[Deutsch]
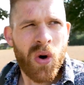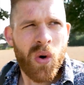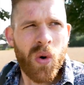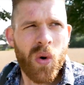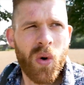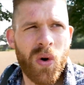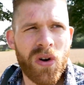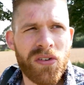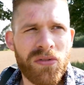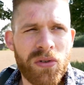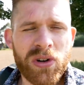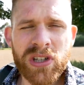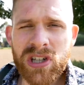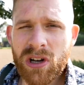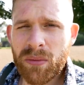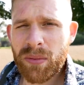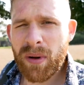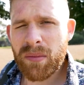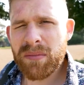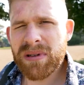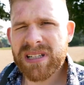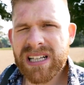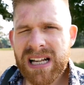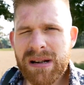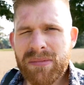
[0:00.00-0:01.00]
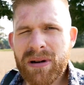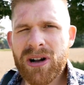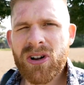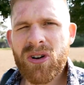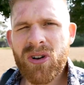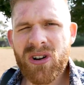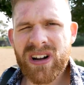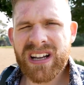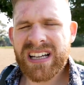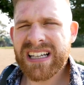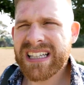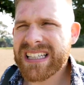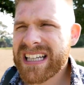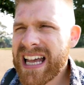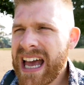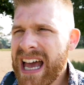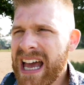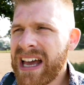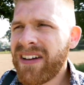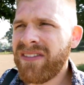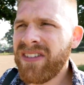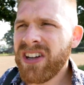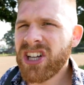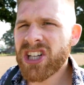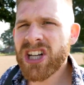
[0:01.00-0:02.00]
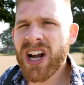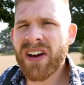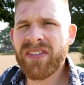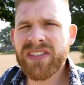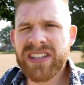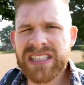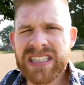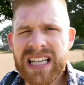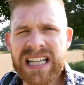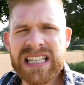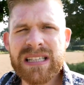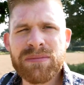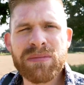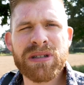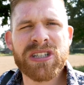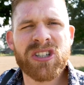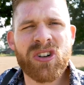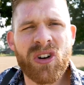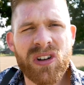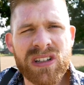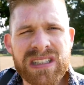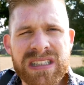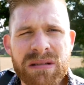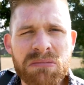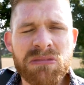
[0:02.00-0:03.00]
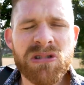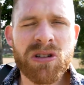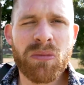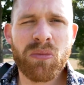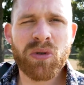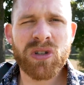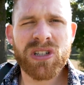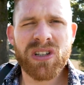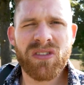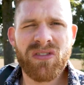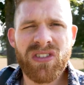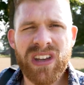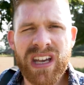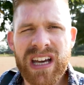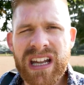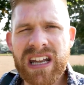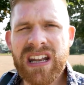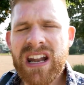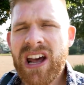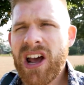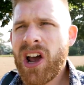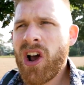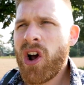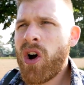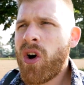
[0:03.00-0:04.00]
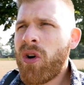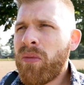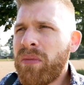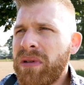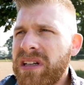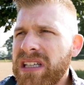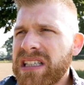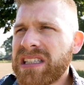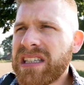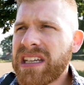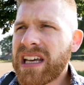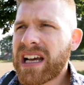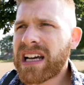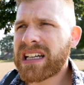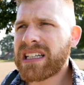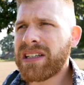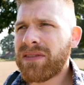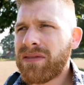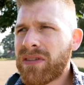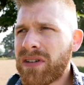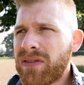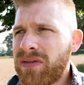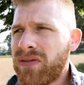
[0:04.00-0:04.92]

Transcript: und wo ich auch bei mir selber gucke, ist, wie schaffe ich es jetzt, mich trotzdem zu motivieren und um mit diesen negativen